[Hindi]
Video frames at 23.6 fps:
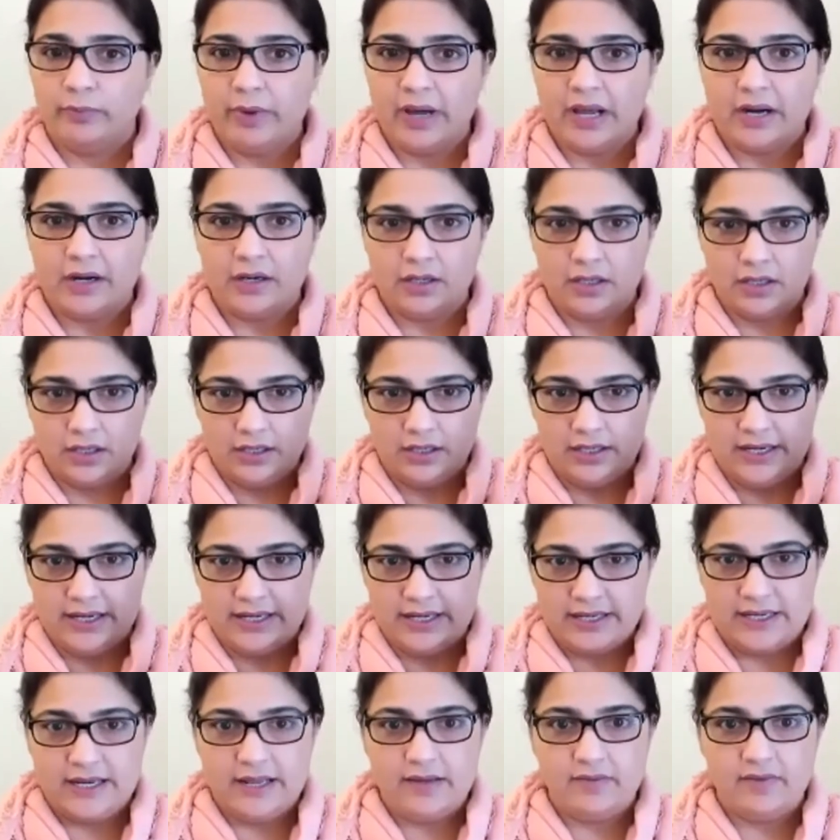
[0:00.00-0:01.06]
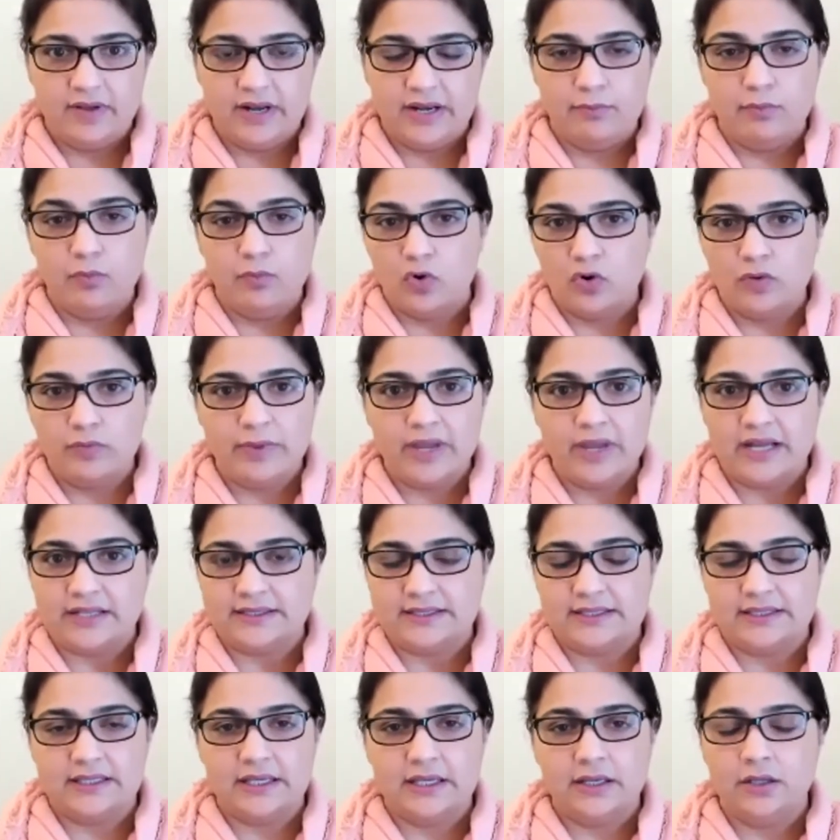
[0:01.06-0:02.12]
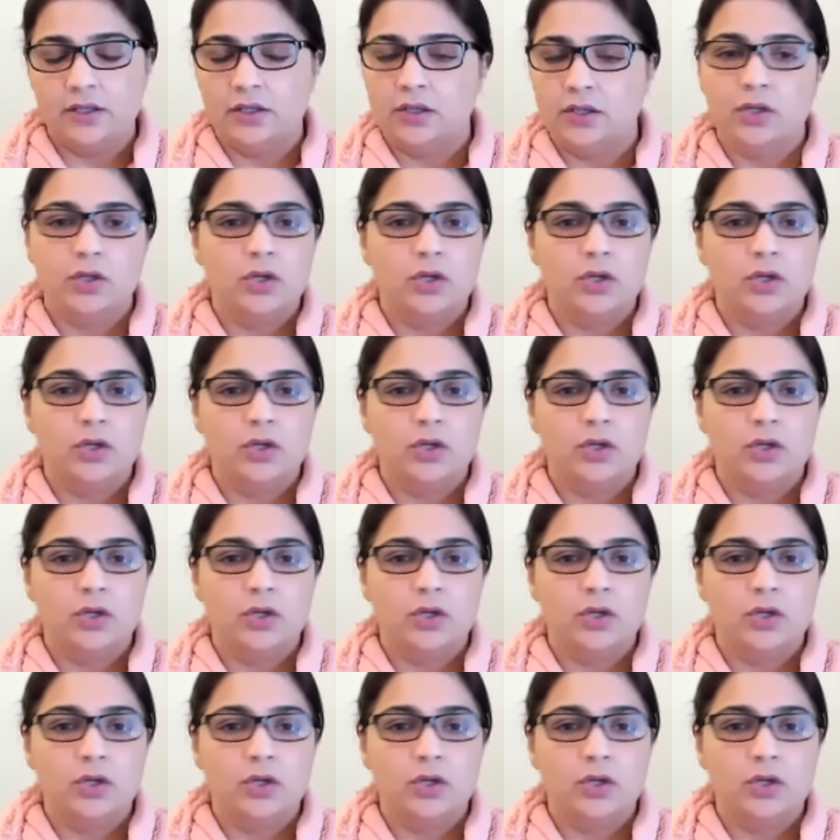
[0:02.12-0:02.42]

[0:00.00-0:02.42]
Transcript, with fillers: बार लिखने वाले मोड में आ जाते हैं